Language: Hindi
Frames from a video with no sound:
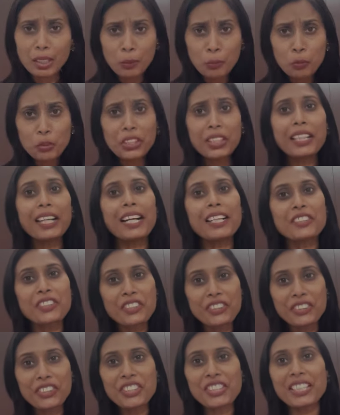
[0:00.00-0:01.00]
मुझे लगा
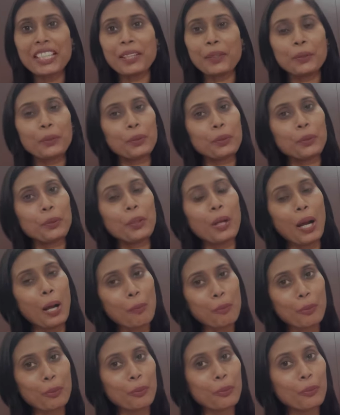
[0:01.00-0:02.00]
अच्छी चीज़ है तो
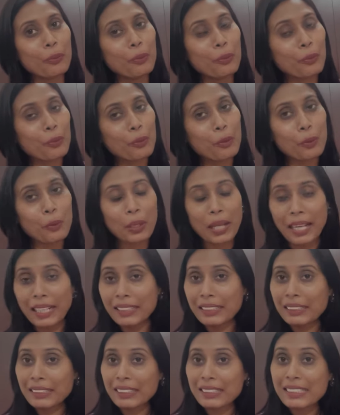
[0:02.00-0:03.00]
आप लोगों को
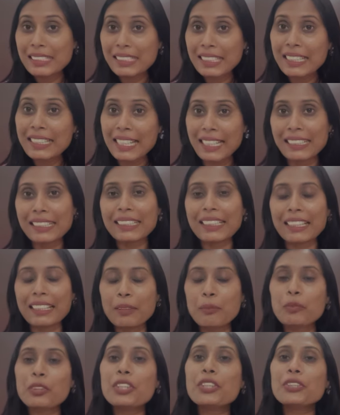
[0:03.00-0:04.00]
हेल्थ स्किन हेल्थ के
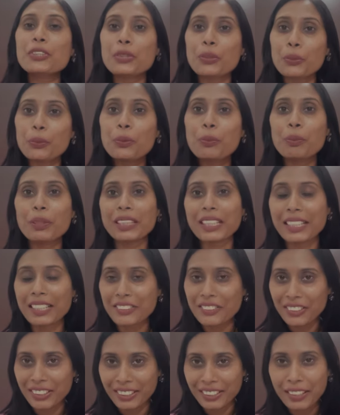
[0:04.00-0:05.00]
लिए मुझे ज़रूर
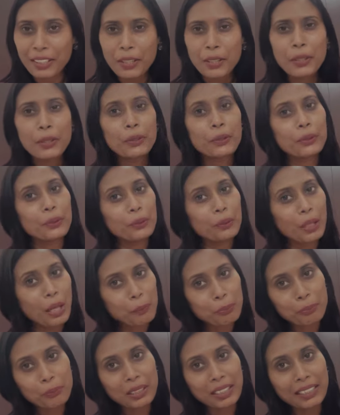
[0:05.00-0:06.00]
बताना चाहिए तो
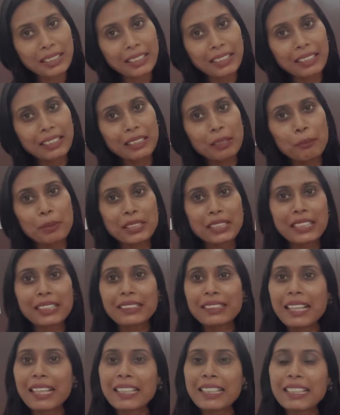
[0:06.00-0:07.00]
अब तक के लिए बस
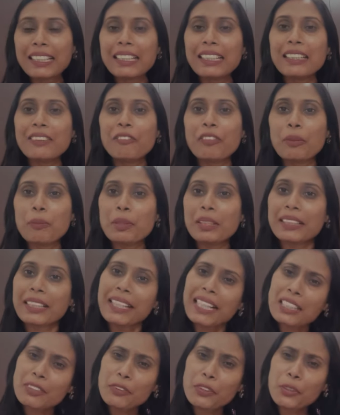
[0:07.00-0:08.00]
इतना ही फिर
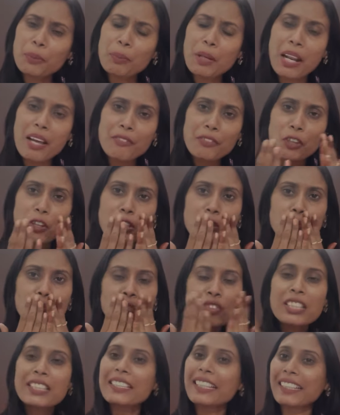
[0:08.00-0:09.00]
मिलते हैं नेक्स्ट वीडियो में लव यू ऑल
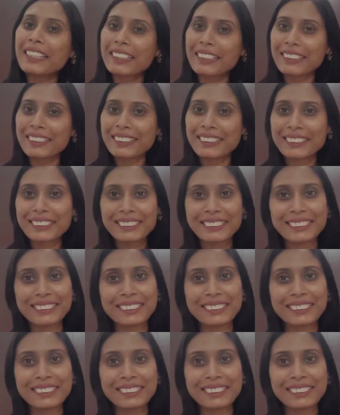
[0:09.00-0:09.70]
टेक केयर